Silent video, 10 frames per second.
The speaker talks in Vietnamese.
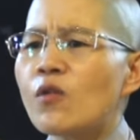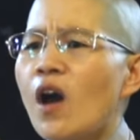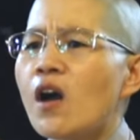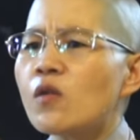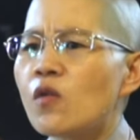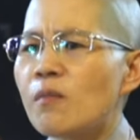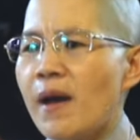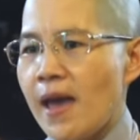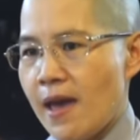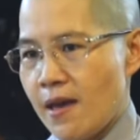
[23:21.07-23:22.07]
câu nói
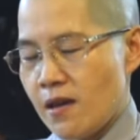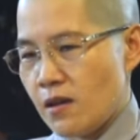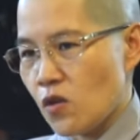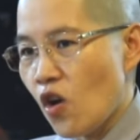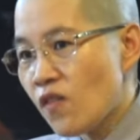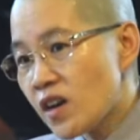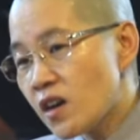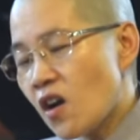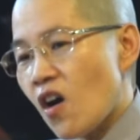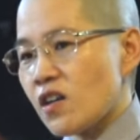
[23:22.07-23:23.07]
của mẹ đối
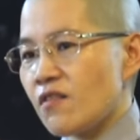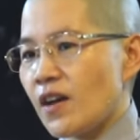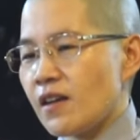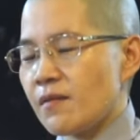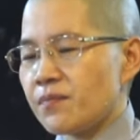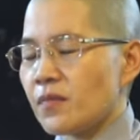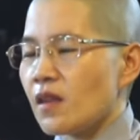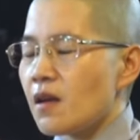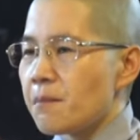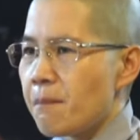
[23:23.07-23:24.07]
với người con như vậy
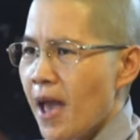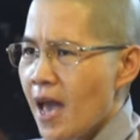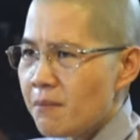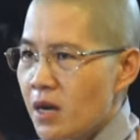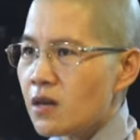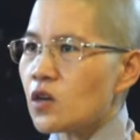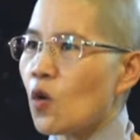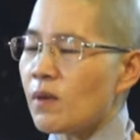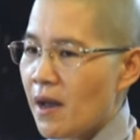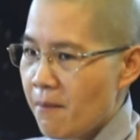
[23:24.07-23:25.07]
mẹ
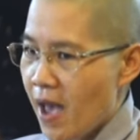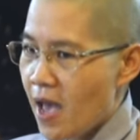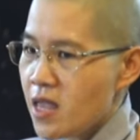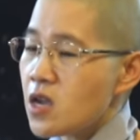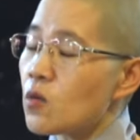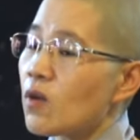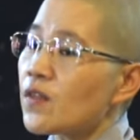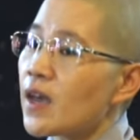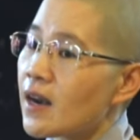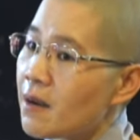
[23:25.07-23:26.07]
mình cũng là mẹ nhưng
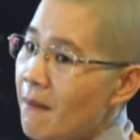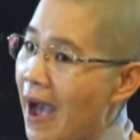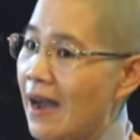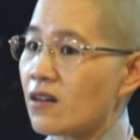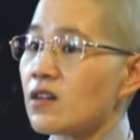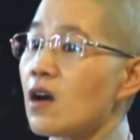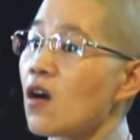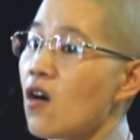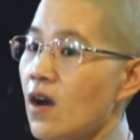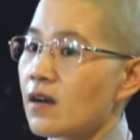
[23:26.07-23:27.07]
cũng có thể là bạn đó
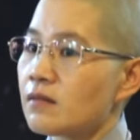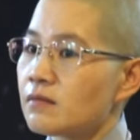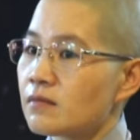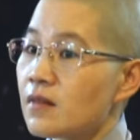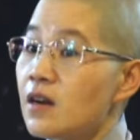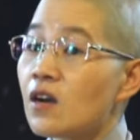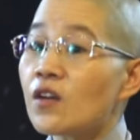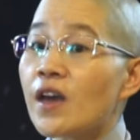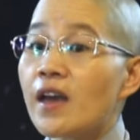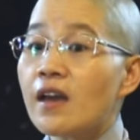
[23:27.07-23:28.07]
các con ạ à.
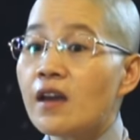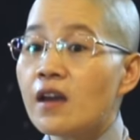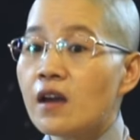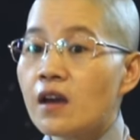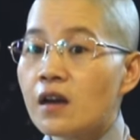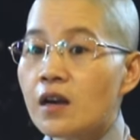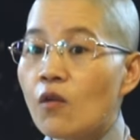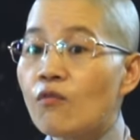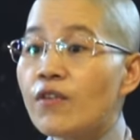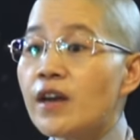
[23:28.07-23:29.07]
người có thể
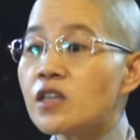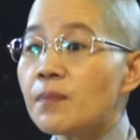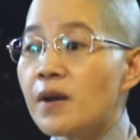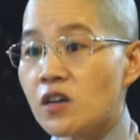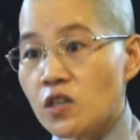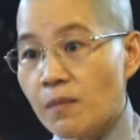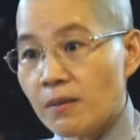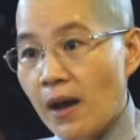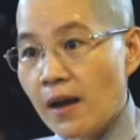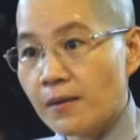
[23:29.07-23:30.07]
đồng viên giúp đỡ cho
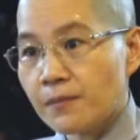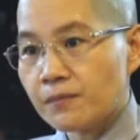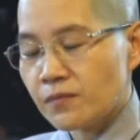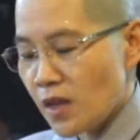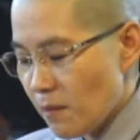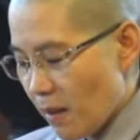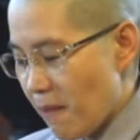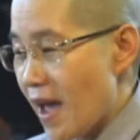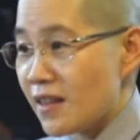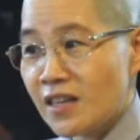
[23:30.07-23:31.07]
mình mà nhưng
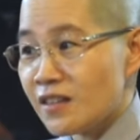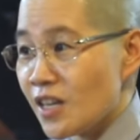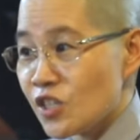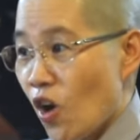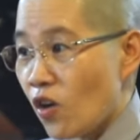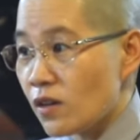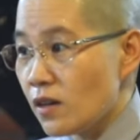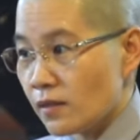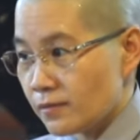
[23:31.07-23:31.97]
mà mẹ thì không thể chọn